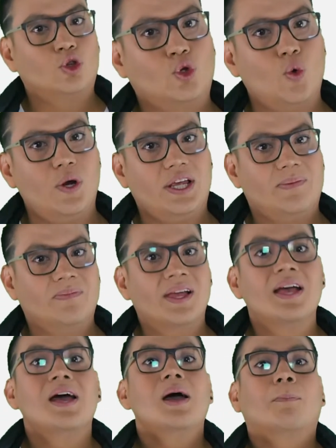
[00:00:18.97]
Tully,
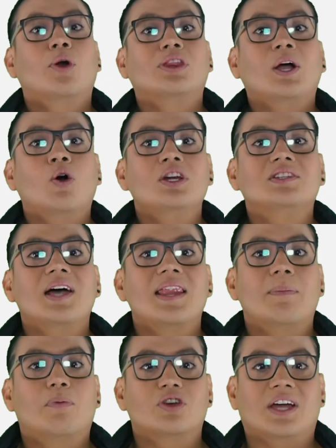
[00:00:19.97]

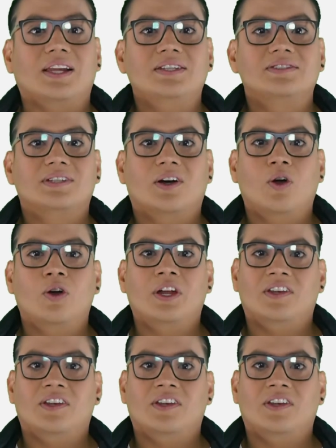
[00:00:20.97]
protagonizada por Charlize Theron,